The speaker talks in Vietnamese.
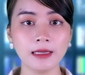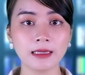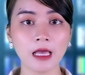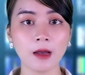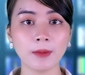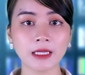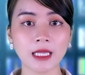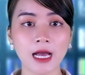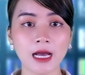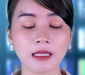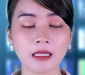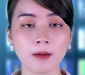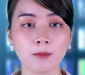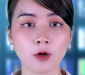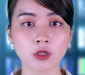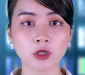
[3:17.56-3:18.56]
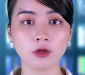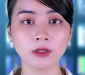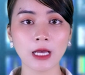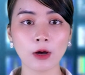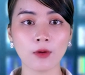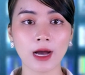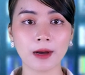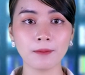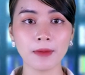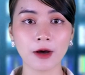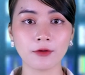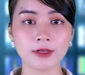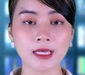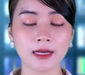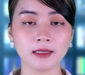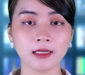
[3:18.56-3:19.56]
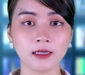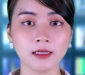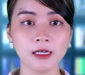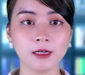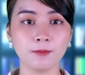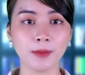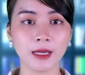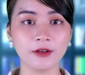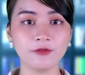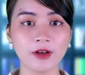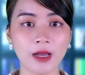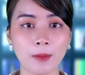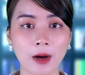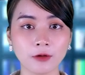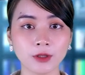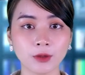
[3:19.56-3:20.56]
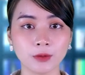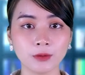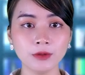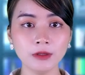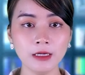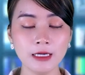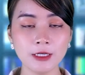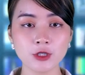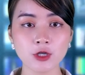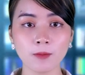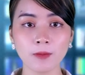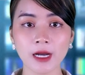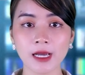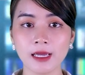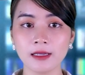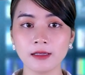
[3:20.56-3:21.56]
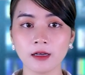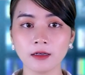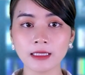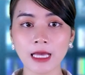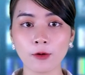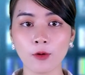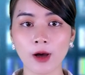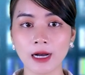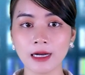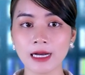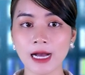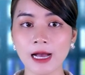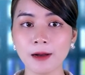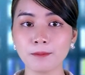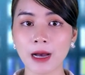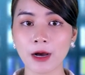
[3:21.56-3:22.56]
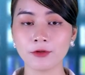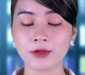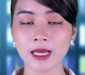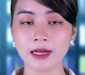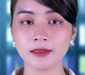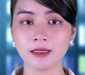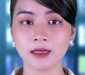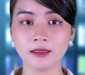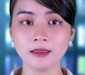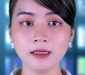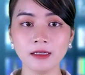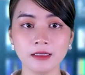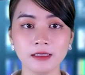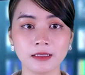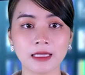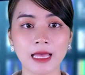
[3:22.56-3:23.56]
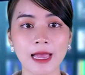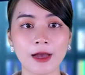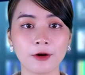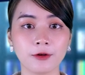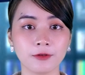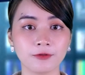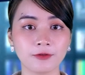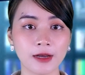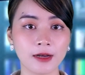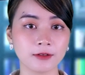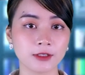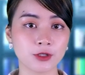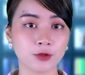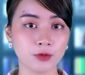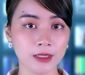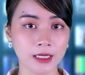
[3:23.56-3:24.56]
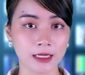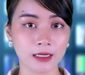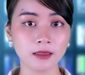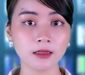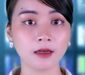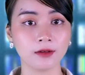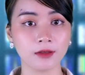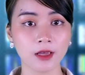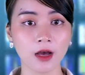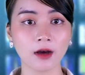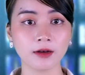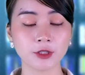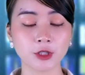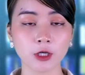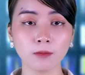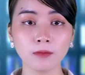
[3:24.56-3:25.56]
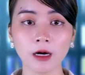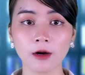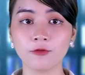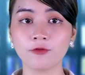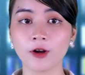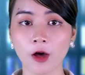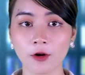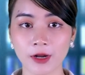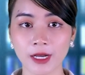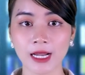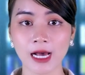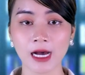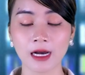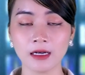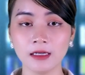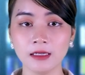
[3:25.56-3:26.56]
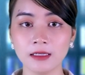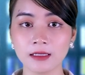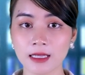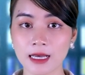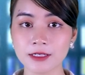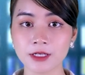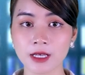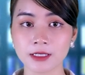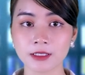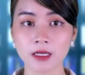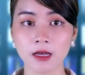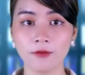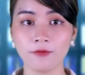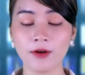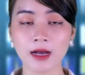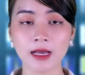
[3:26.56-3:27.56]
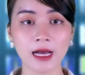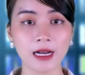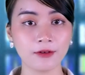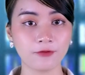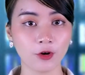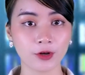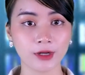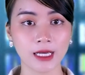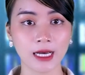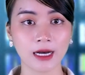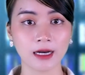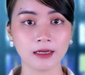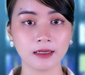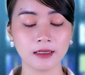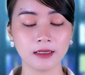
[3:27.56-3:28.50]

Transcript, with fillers: Theo Meta thì một số tài khoản mạo danh những người Mỹ phe bảo thủ, trong khi những tài khoản khác mạo danh những người theo phe chủ nghĩa tự do sống ở Florida, Texas và California.